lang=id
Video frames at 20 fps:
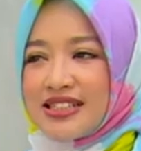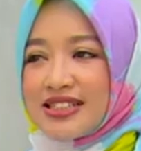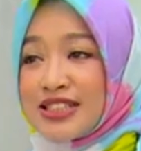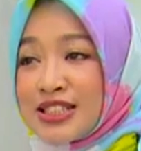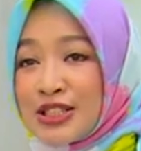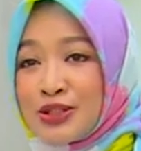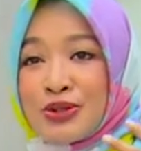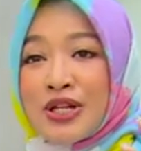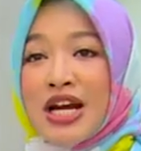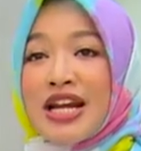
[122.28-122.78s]

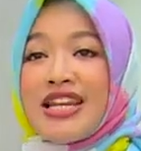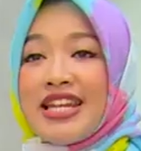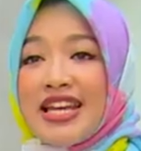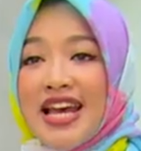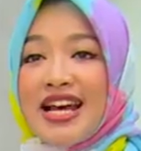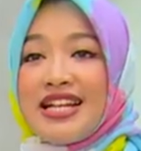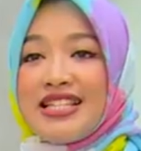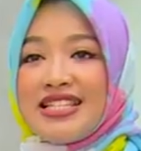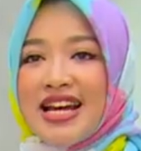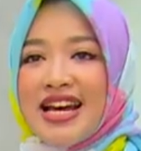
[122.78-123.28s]
sesuka
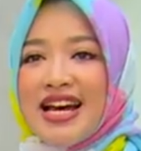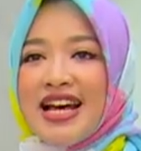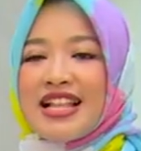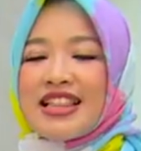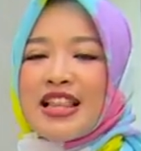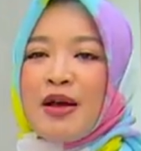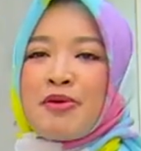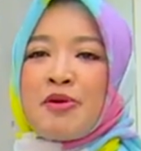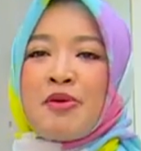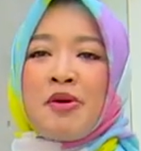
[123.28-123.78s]
dia aja,
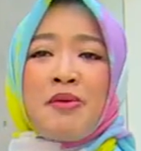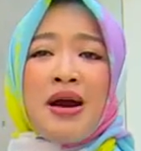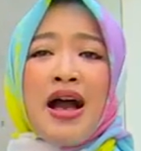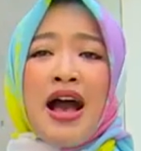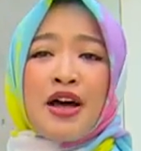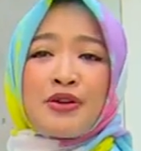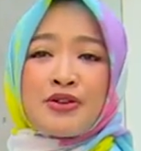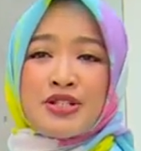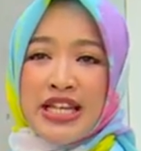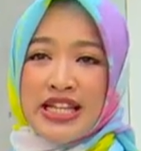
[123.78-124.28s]
tapi memang
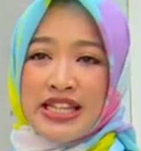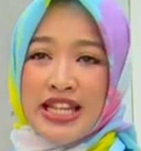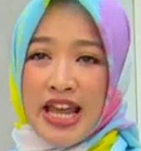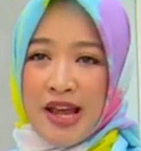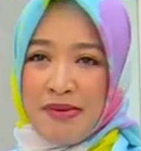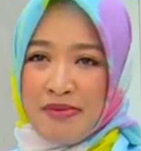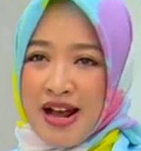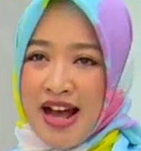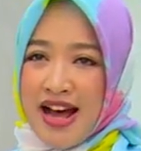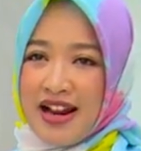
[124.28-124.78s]
harus kita
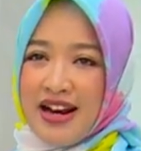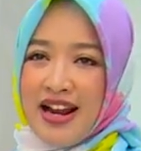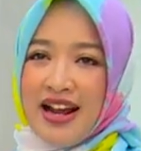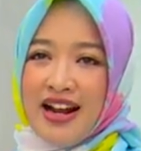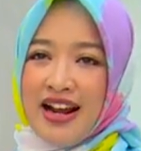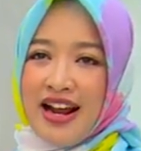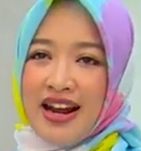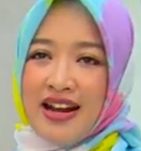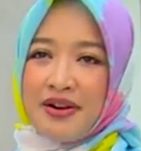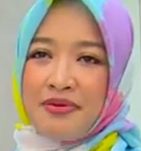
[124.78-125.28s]
yang
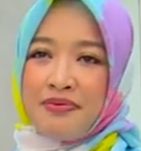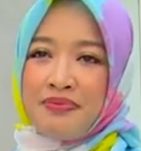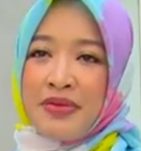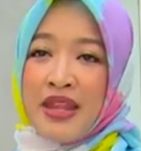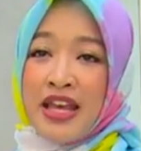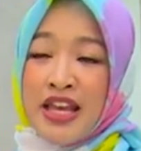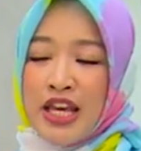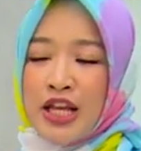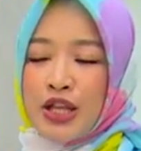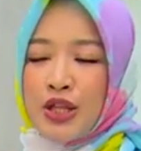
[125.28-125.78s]
mengarahkan
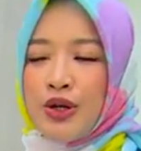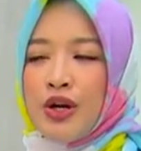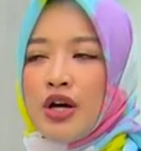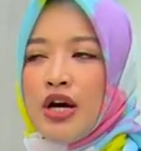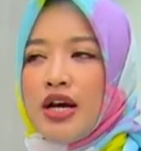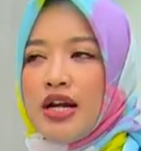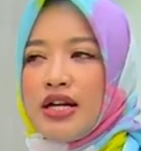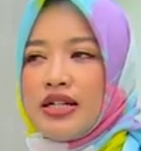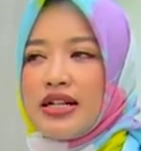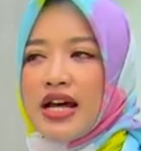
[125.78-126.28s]
gitu.
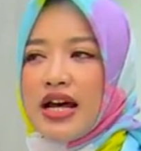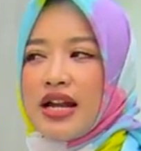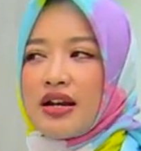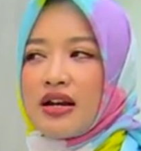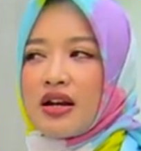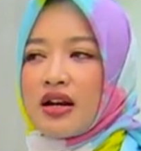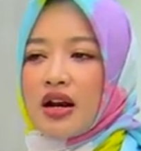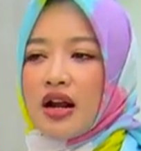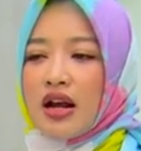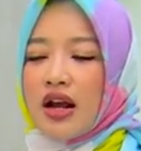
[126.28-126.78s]

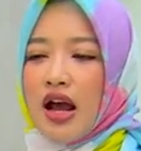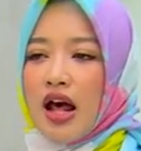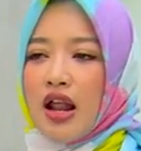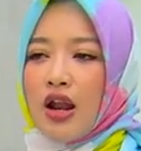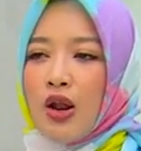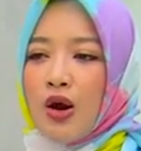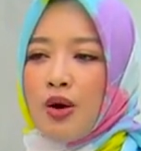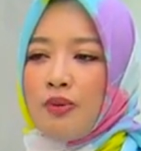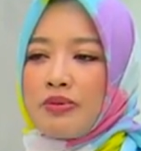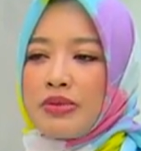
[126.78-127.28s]
Dan
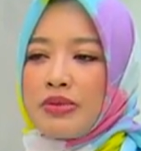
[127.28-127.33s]
kalau